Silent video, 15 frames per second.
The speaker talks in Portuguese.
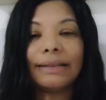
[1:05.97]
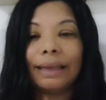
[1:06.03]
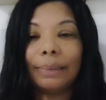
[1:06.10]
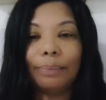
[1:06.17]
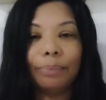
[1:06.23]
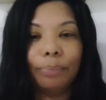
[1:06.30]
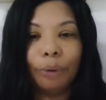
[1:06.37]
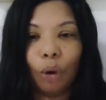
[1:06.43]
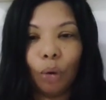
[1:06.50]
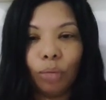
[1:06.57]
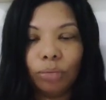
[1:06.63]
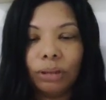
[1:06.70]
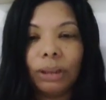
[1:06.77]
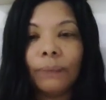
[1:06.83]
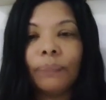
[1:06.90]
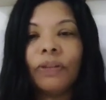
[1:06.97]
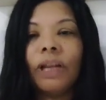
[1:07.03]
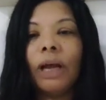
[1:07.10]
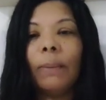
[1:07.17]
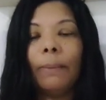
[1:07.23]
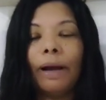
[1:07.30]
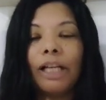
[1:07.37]
tá pronta,
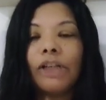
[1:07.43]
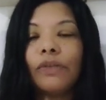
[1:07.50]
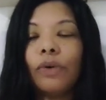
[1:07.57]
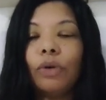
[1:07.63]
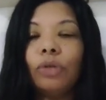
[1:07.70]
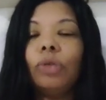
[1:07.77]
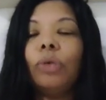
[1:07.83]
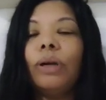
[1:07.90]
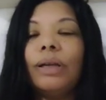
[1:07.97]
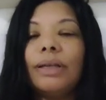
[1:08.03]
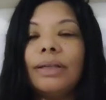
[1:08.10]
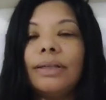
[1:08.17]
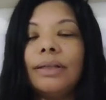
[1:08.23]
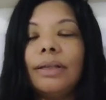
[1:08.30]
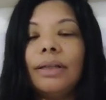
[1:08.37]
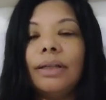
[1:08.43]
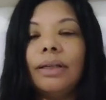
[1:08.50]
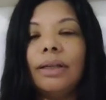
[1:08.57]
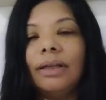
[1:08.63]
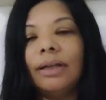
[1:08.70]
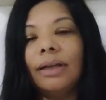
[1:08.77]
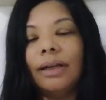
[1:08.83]
mas faltou
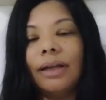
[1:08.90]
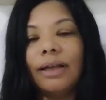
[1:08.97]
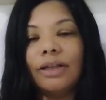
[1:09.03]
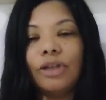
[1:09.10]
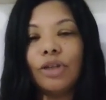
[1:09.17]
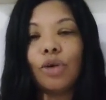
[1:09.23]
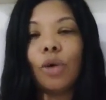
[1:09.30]
esse, esses